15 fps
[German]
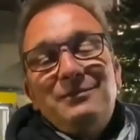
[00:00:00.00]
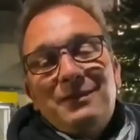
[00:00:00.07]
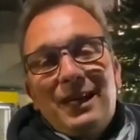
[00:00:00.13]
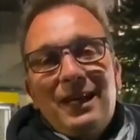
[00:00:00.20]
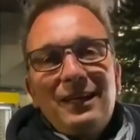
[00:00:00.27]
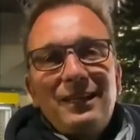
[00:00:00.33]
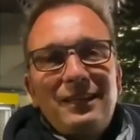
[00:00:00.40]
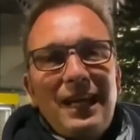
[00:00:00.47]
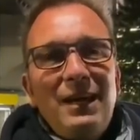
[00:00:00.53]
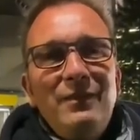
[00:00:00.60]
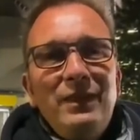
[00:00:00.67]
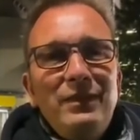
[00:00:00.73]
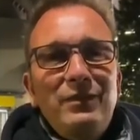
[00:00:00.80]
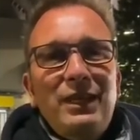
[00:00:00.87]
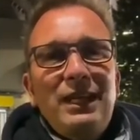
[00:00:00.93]
Äh, geil,
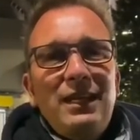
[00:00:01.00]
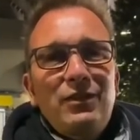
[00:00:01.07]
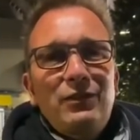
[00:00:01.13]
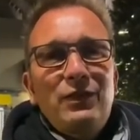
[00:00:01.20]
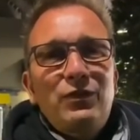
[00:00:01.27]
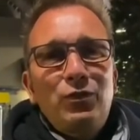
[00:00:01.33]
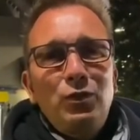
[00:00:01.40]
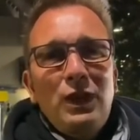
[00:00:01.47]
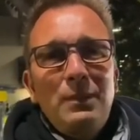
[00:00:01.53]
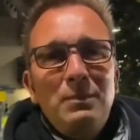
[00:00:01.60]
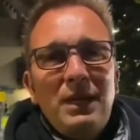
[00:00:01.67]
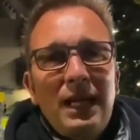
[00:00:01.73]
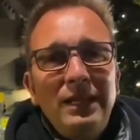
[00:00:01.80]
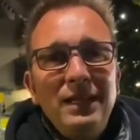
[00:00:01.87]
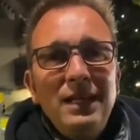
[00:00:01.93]
wenn ein Trainer sowas zugeben
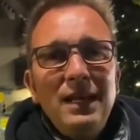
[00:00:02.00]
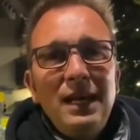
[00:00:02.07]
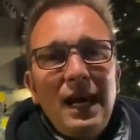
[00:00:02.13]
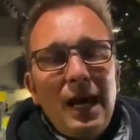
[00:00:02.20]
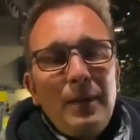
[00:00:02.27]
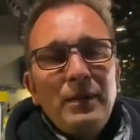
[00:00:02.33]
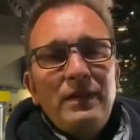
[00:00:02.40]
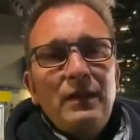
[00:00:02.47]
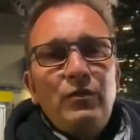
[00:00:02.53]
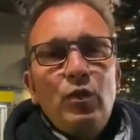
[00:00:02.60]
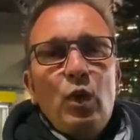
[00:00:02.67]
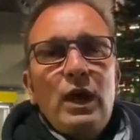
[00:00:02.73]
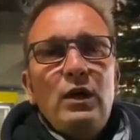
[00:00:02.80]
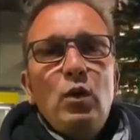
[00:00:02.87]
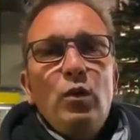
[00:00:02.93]
kann, aber es hat
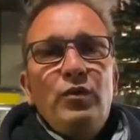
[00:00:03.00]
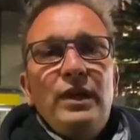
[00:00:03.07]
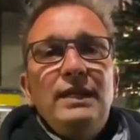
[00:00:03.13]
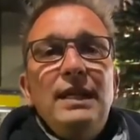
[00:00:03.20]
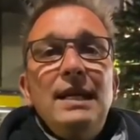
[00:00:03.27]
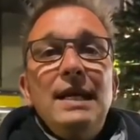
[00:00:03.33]
Florian Kofeld.